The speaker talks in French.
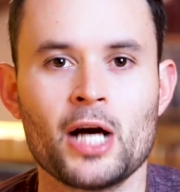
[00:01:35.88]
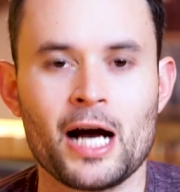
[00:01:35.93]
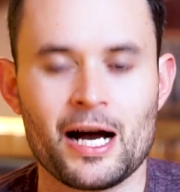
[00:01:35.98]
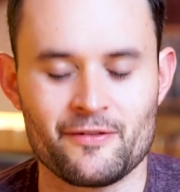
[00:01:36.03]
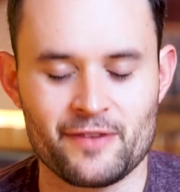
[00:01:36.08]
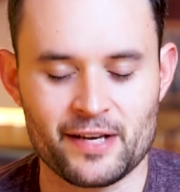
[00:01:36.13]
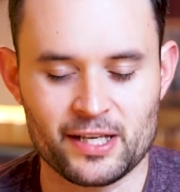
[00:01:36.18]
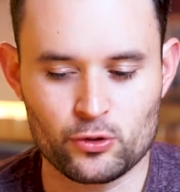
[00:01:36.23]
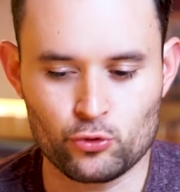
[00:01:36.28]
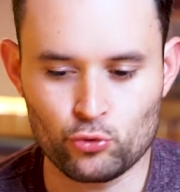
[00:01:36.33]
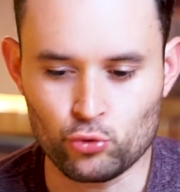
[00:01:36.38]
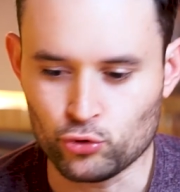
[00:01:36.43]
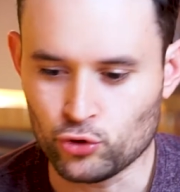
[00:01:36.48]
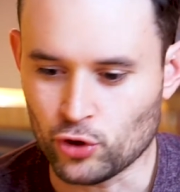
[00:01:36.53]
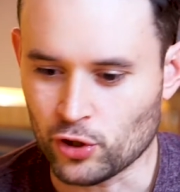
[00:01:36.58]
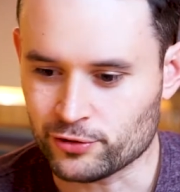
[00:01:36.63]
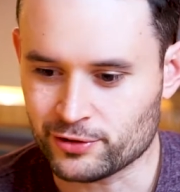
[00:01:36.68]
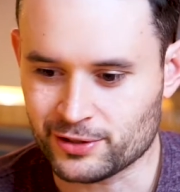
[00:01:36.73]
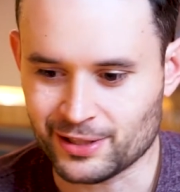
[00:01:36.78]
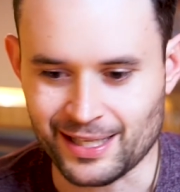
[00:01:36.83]
avec tout
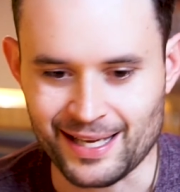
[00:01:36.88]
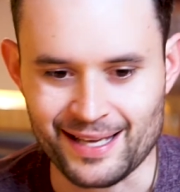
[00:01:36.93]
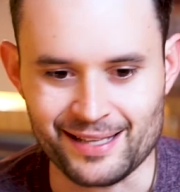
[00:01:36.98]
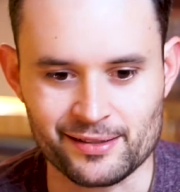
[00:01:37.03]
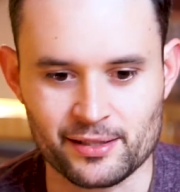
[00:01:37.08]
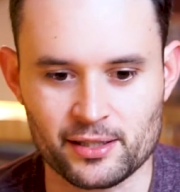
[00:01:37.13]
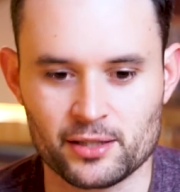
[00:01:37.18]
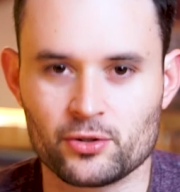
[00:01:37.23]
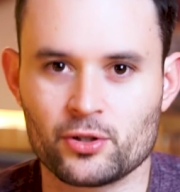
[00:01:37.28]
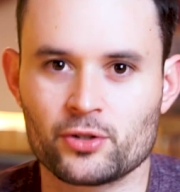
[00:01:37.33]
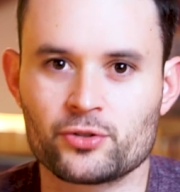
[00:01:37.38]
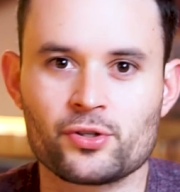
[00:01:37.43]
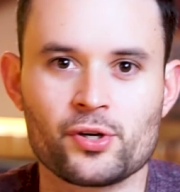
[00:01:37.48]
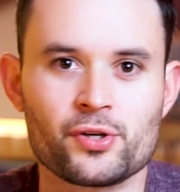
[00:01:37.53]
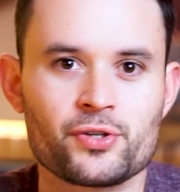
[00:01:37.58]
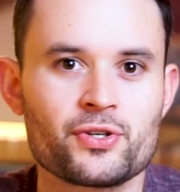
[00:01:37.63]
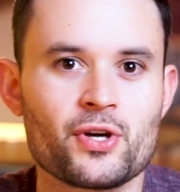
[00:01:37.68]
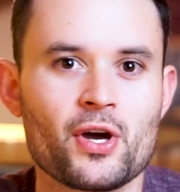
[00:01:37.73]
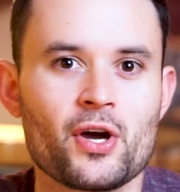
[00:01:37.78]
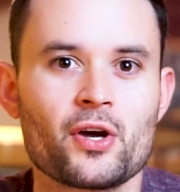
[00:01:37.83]
notre être, notre
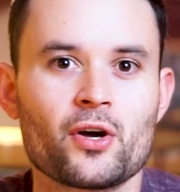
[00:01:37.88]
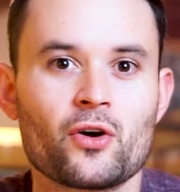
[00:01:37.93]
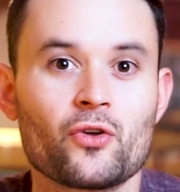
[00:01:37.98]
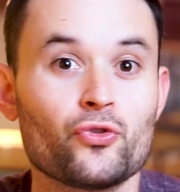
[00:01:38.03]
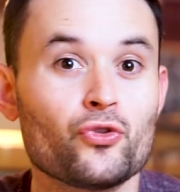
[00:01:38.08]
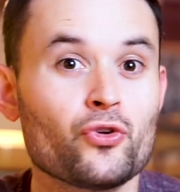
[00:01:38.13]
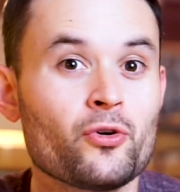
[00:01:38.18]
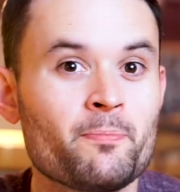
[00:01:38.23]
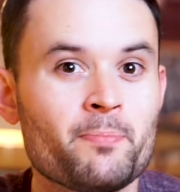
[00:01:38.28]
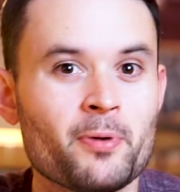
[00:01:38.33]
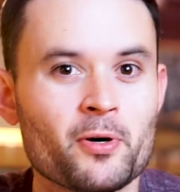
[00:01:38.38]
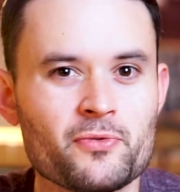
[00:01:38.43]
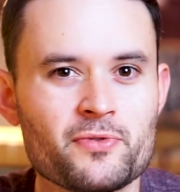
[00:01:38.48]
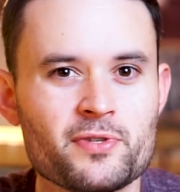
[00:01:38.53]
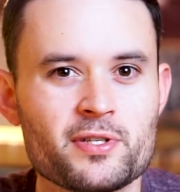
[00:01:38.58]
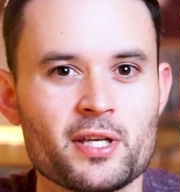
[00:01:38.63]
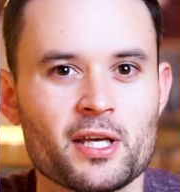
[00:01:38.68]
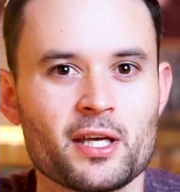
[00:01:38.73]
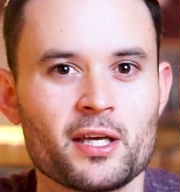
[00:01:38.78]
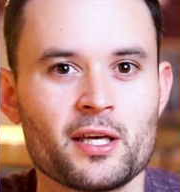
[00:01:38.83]
cœur, nos
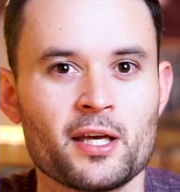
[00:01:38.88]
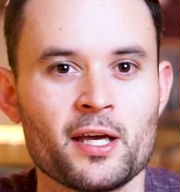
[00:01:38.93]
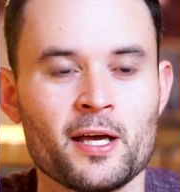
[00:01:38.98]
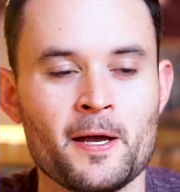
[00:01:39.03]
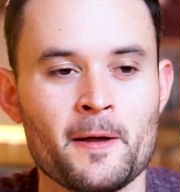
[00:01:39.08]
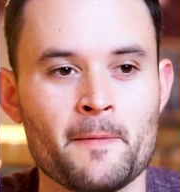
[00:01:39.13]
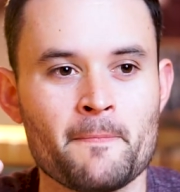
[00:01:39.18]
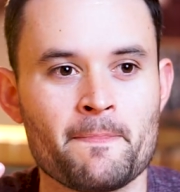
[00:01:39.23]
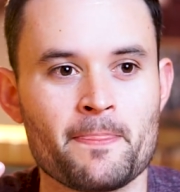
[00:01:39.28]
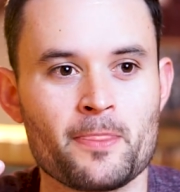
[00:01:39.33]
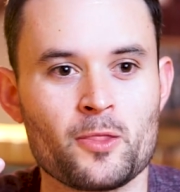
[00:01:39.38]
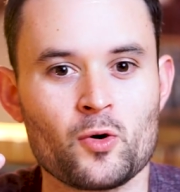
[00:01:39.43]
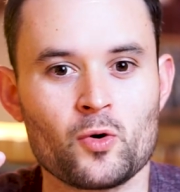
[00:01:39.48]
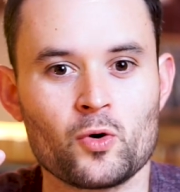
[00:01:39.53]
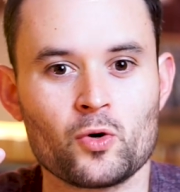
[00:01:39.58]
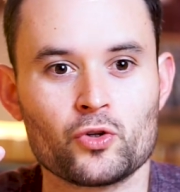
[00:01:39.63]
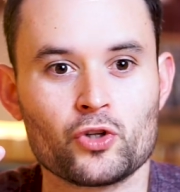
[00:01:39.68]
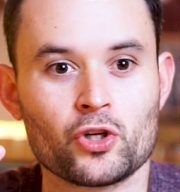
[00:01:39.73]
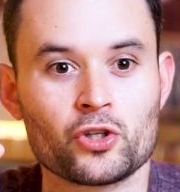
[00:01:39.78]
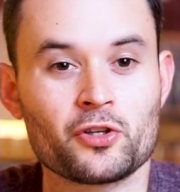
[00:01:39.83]
pensées,
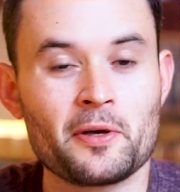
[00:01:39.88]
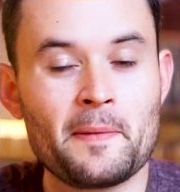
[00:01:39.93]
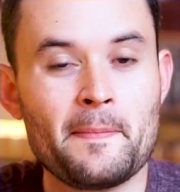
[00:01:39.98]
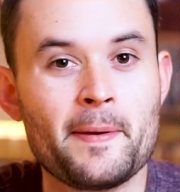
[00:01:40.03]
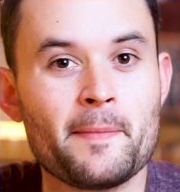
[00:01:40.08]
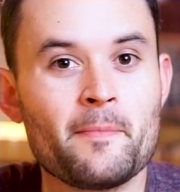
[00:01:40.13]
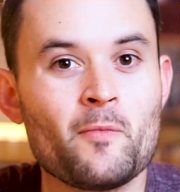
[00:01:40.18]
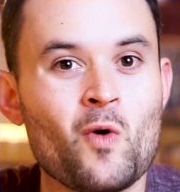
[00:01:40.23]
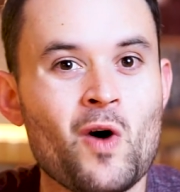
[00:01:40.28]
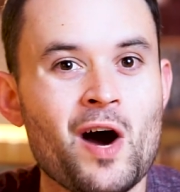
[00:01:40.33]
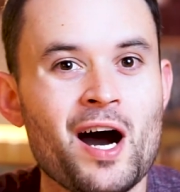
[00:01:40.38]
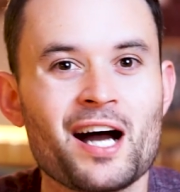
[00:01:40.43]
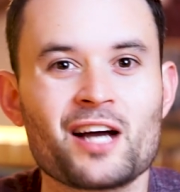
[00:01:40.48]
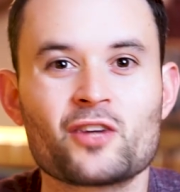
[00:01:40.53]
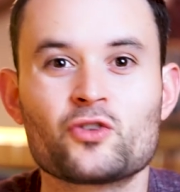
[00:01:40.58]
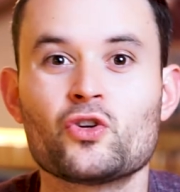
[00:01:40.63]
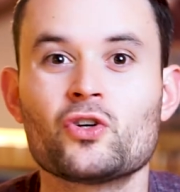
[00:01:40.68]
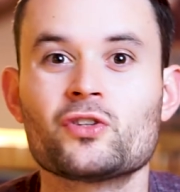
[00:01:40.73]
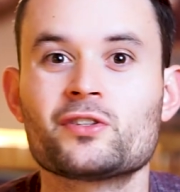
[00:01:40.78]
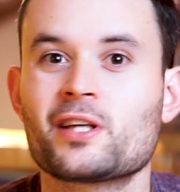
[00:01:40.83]
notre mémoire,
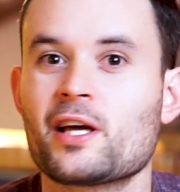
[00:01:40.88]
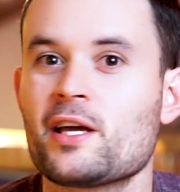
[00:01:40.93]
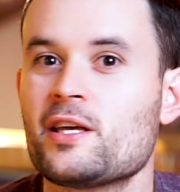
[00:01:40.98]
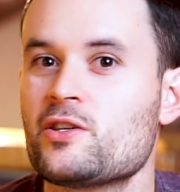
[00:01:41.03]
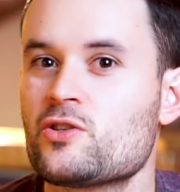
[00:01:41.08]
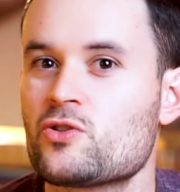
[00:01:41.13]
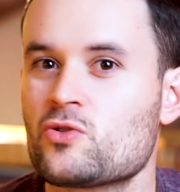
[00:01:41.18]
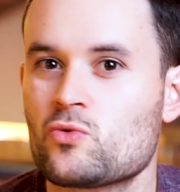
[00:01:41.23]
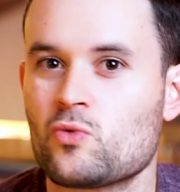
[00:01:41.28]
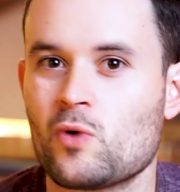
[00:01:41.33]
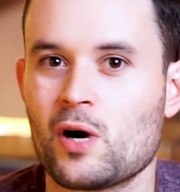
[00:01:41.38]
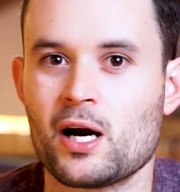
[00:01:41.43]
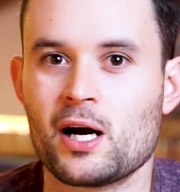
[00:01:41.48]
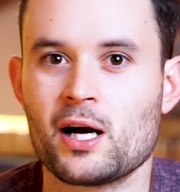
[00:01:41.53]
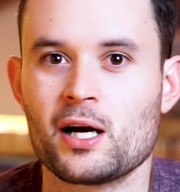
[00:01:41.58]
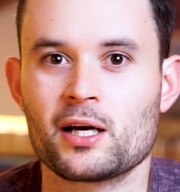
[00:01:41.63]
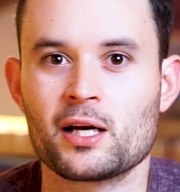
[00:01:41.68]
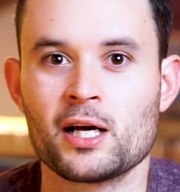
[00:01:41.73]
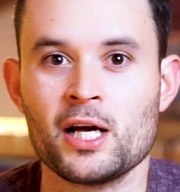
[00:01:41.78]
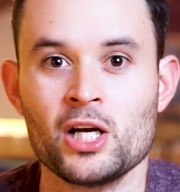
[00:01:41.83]
notre
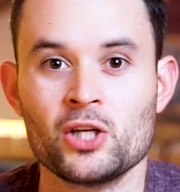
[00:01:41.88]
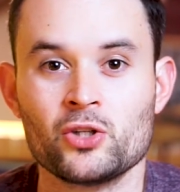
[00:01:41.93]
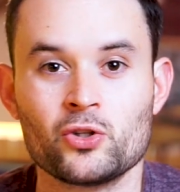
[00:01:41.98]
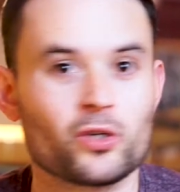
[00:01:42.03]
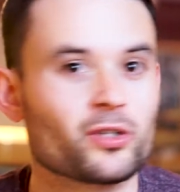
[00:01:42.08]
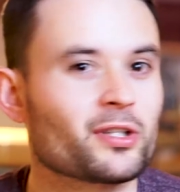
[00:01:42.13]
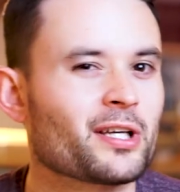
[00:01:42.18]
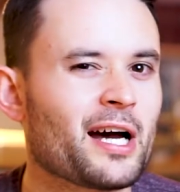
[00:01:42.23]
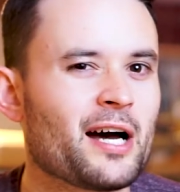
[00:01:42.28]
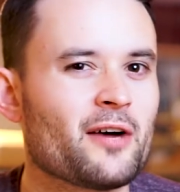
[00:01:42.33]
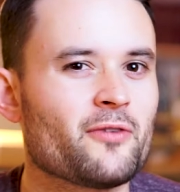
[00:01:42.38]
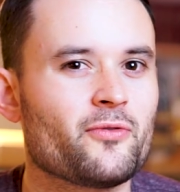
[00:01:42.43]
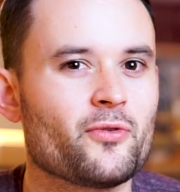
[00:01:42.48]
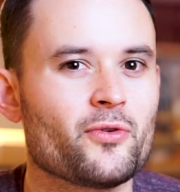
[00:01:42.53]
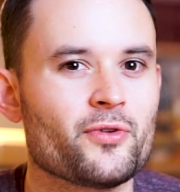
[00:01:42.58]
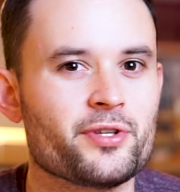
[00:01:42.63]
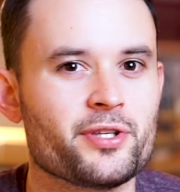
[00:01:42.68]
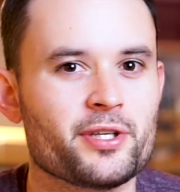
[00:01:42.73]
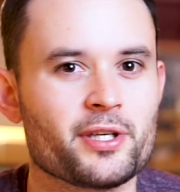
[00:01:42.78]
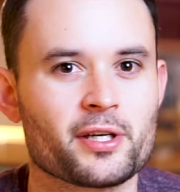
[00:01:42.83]
histoire, notre
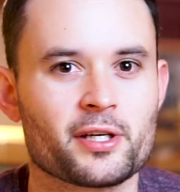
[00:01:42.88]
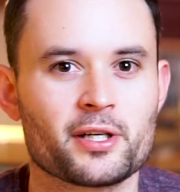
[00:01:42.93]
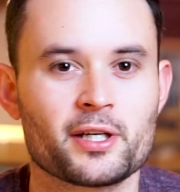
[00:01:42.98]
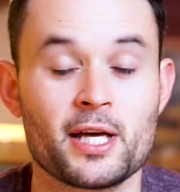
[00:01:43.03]
avenir.